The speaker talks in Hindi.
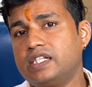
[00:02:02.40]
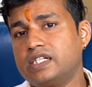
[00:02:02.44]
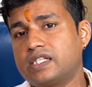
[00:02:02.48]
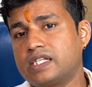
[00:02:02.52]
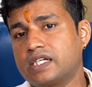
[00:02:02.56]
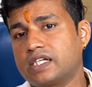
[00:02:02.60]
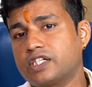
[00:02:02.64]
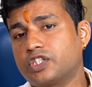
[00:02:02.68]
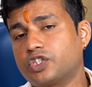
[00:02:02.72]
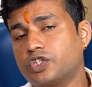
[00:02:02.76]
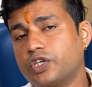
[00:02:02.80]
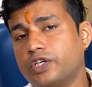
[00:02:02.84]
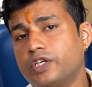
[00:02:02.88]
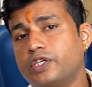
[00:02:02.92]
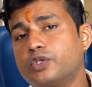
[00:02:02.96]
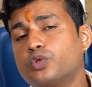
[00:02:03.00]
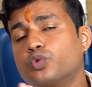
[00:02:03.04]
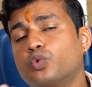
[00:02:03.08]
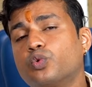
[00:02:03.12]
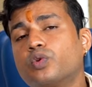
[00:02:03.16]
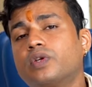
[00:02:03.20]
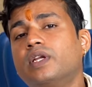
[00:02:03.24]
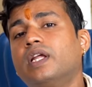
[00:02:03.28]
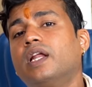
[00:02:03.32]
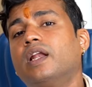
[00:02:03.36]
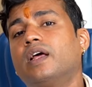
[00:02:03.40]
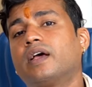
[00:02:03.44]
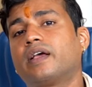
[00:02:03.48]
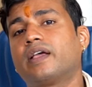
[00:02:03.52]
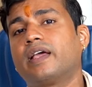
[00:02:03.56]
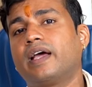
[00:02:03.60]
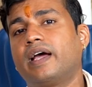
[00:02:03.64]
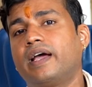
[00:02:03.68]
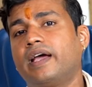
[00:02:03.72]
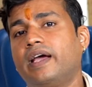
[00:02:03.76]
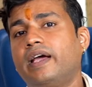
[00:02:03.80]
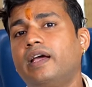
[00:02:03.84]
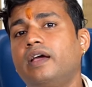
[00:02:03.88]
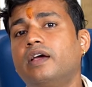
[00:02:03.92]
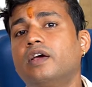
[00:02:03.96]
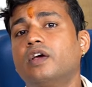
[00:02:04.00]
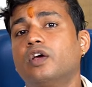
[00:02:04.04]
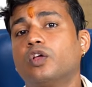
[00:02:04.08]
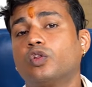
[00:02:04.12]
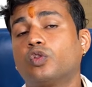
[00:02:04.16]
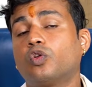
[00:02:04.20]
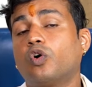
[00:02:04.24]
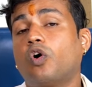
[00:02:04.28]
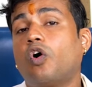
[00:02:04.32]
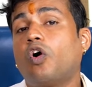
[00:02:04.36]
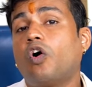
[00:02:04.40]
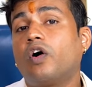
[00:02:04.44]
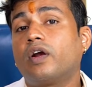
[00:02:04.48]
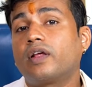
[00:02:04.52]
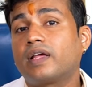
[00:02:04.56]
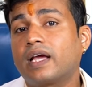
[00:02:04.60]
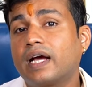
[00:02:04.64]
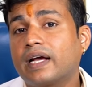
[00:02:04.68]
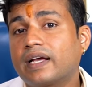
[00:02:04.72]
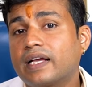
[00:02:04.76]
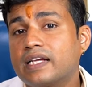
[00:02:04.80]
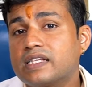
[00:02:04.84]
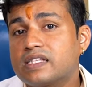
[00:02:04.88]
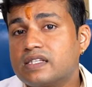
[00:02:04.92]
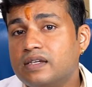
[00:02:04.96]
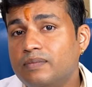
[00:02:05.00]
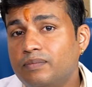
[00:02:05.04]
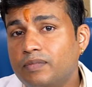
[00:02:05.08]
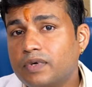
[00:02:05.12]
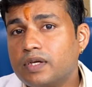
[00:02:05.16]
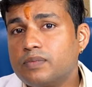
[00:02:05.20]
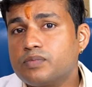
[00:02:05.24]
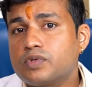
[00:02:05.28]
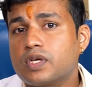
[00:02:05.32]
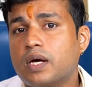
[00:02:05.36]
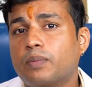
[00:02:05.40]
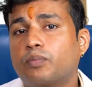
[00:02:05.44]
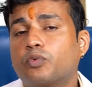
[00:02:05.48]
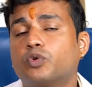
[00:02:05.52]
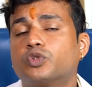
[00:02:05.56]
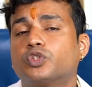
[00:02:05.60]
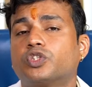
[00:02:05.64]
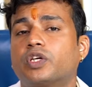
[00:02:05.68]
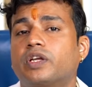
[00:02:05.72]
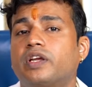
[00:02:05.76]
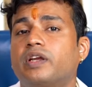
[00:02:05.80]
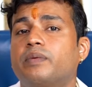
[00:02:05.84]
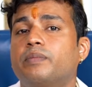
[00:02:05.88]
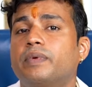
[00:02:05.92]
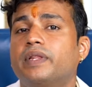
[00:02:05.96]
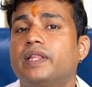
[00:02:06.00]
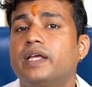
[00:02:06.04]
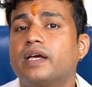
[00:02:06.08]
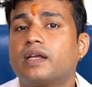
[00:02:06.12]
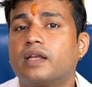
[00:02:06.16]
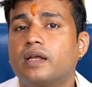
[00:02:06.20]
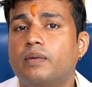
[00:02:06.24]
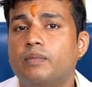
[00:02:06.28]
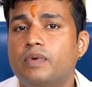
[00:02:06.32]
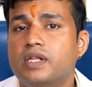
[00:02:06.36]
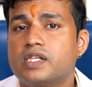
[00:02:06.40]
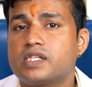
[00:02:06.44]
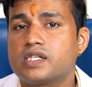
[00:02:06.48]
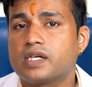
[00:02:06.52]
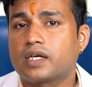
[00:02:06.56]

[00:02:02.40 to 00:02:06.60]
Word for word: जिससे कि शरीर सूखने लग गया है तो और क्या क्या सिम्टम्स आपको शरीर में देखने मिल